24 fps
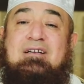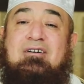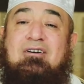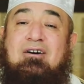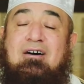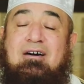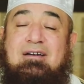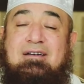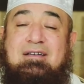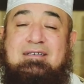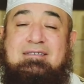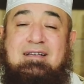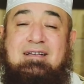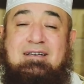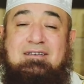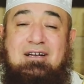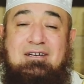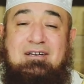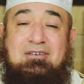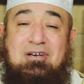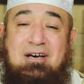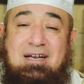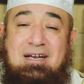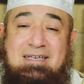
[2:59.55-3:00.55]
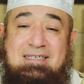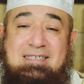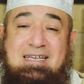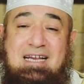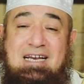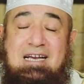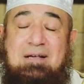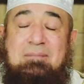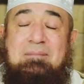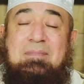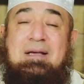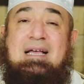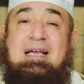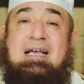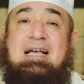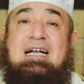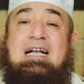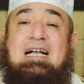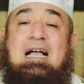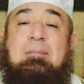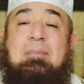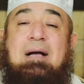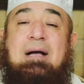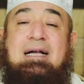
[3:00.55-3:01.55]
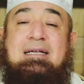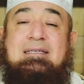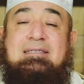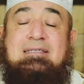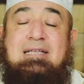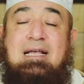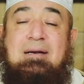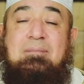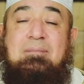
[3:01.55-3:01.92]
قال صلى الله عليه وسلم كما عند